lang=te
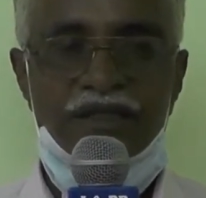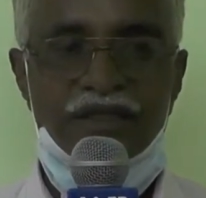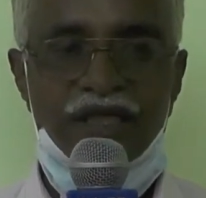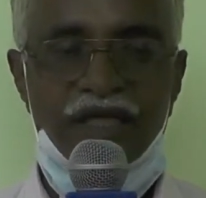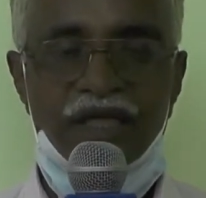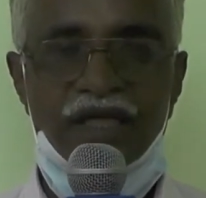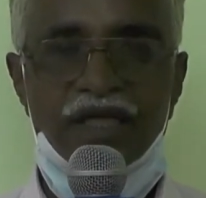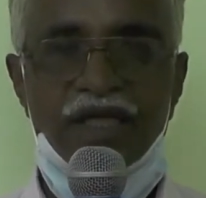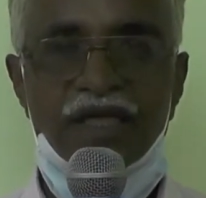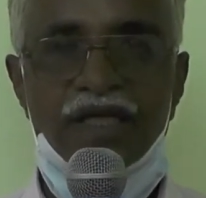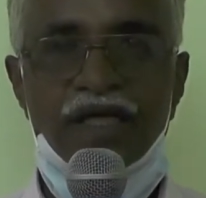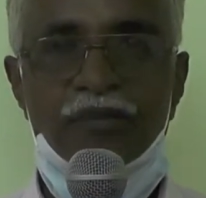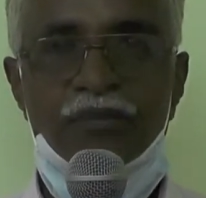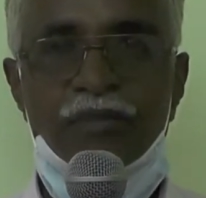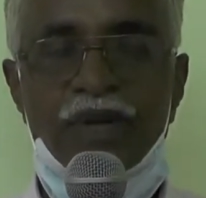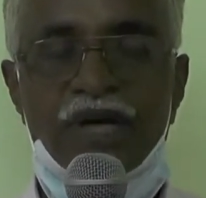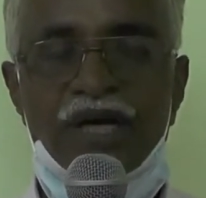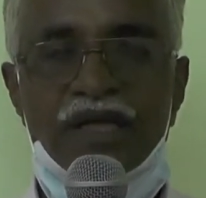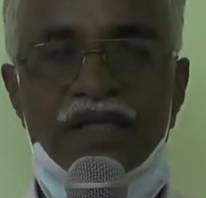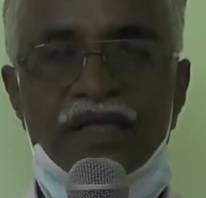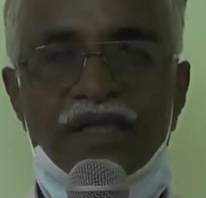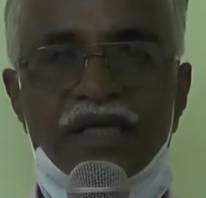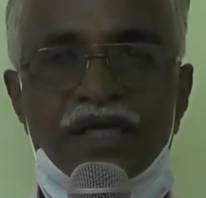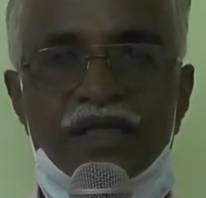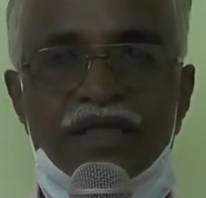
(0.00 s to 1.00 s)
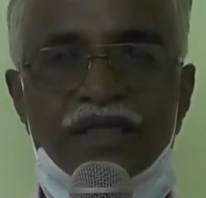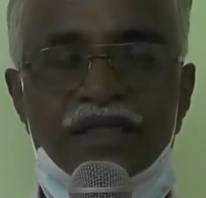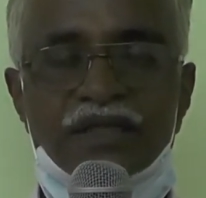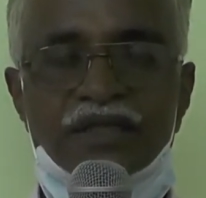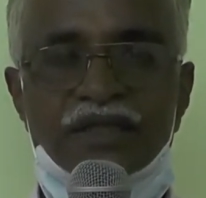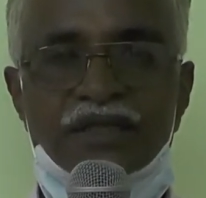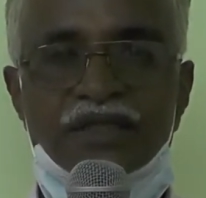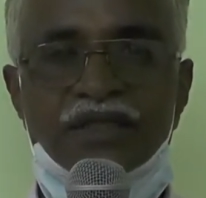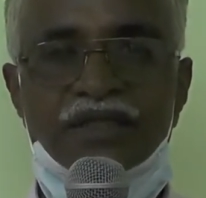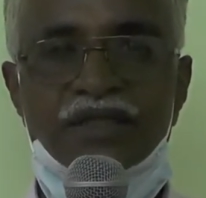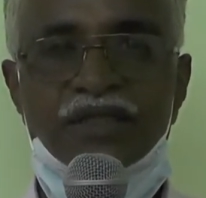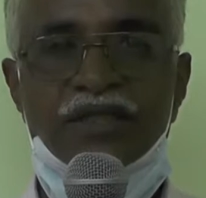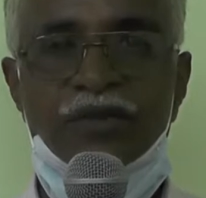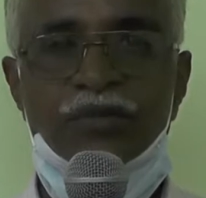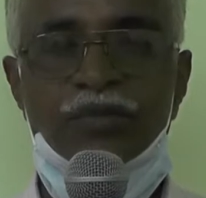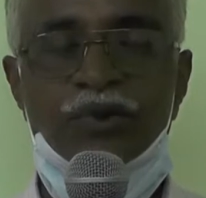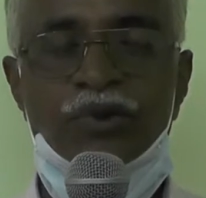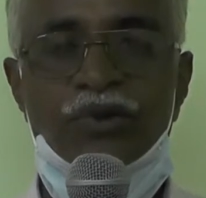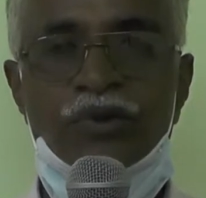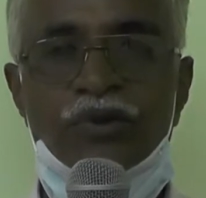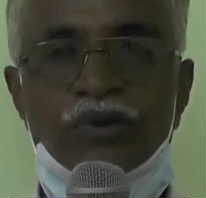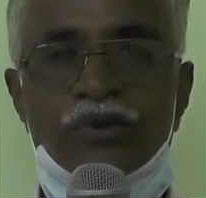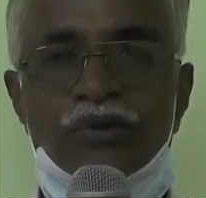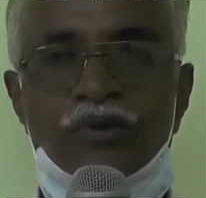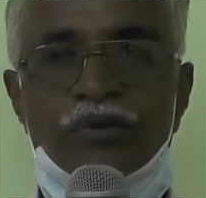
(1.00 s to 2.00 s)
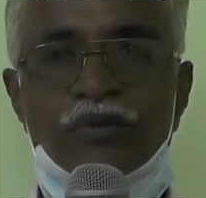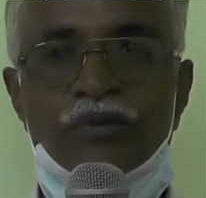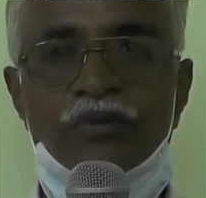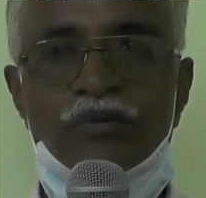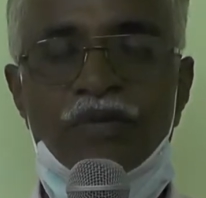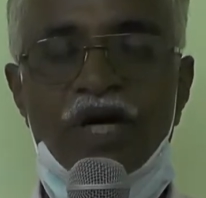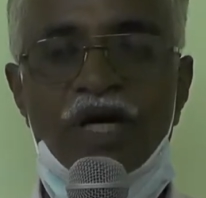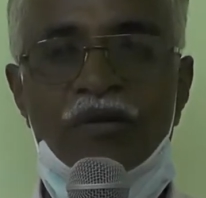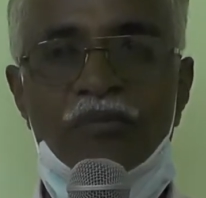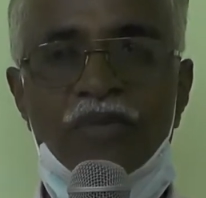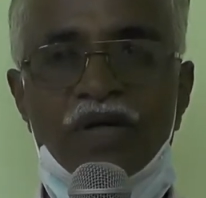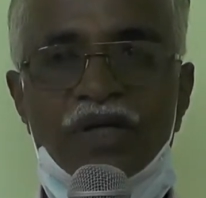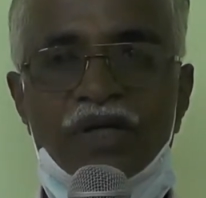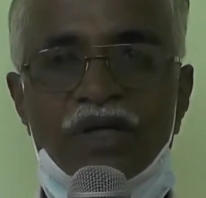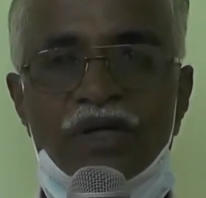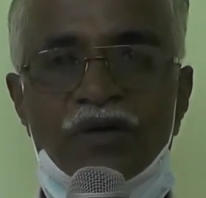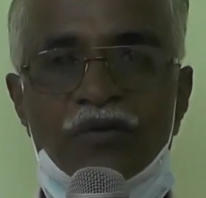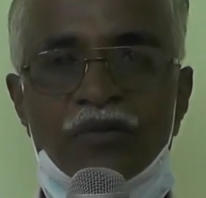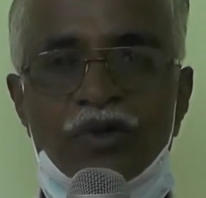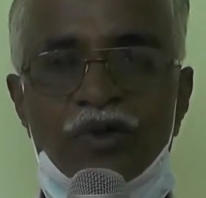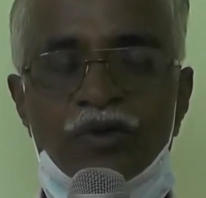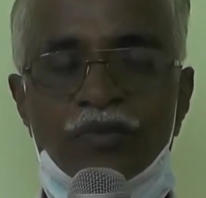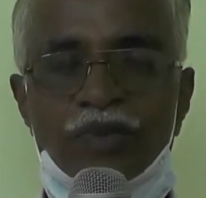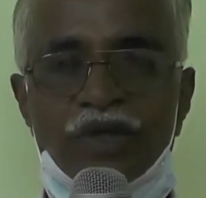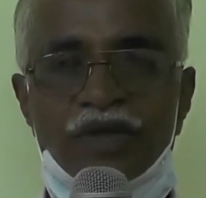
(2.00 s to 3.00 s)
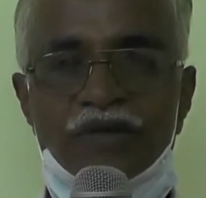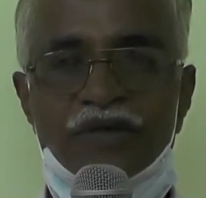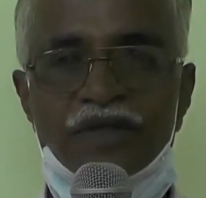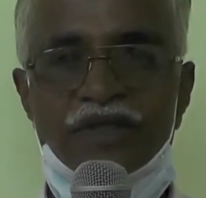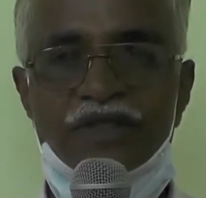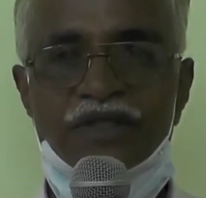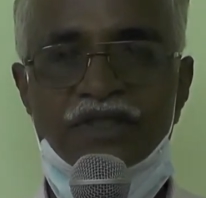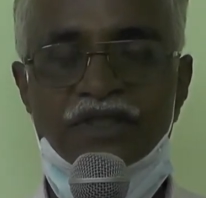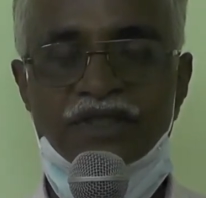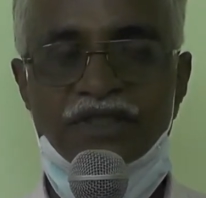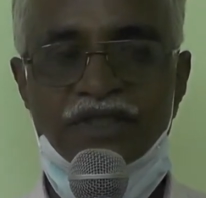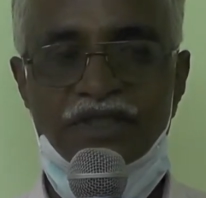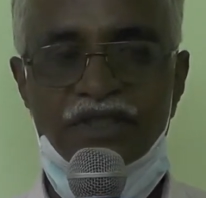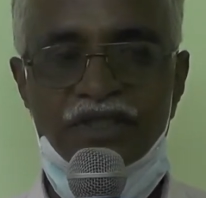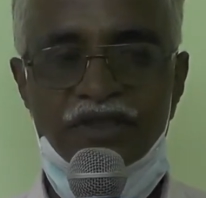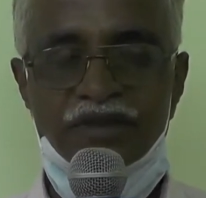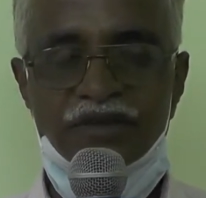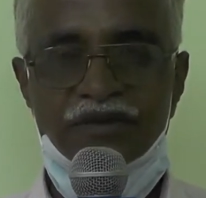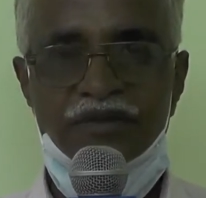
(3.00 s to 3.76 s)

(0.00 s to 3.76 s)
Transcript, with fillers: జగనన్న పాదయాత్ర చేసేటప్పుడు మా మండలంలో ప్రవేశించి